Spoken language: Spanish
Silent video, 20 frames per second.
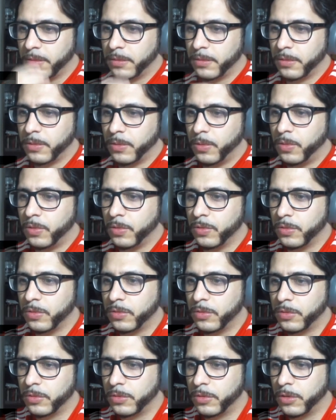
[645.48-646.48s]
¡Oh!
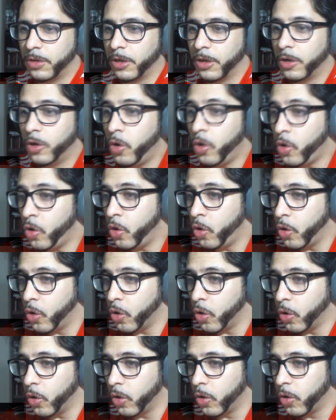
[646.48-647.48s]

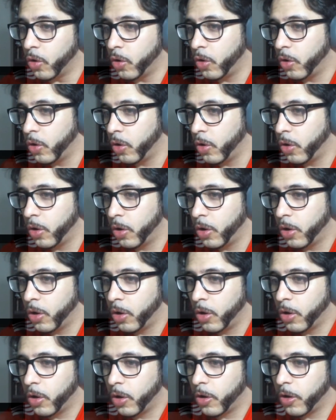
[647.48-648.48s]
¡No!
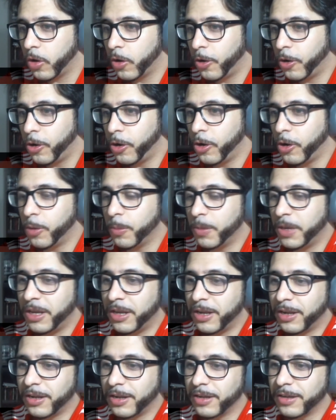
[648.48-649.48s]
¡Oh,
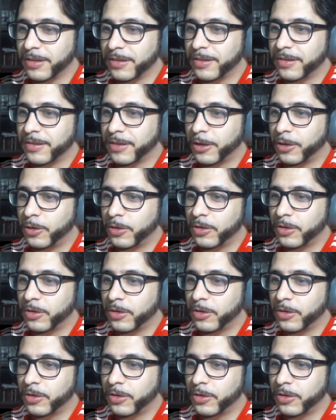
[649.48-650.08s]
miren! Se sacó...